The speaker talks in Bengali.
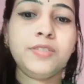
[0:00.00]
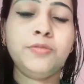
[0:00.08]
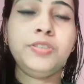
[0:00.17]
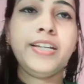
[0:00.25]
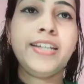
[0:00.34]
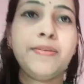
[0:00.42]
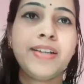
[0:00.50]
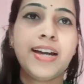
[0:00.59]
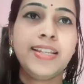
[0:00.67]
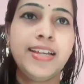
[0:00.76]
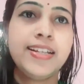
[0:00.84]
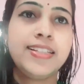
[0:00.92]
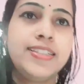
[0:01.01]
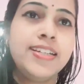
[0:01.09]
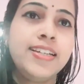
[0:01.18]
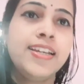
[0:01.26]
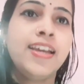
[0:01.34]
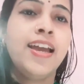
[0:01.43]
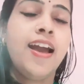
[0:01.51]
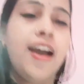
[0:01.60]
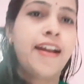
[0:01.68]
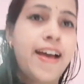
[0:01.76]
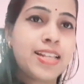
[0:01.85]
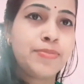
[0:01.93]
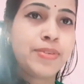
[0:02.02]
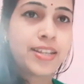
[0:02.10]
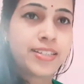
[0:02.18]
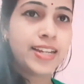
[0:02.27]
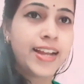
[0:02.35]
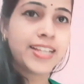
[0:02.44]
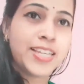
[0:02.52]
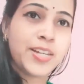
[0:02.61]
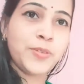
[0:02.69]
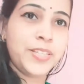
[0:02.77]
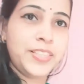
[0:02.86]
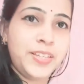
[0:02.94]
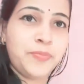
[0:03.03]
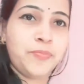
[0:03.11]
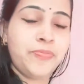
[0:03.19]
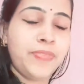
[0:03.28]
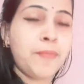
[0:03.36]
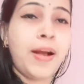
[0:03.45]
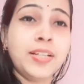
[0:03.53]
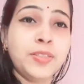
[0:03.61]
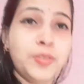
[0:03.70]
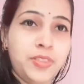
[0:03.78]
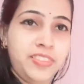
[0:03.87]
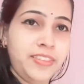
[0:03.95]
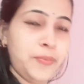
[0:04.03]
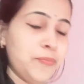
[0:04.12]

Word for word: গুছিয়ে নিয়ে আমি ছাদে যাচ্ছি আর হাজব্যান্ড আর ছেলে গেছে নদীতে মাছ ধরতে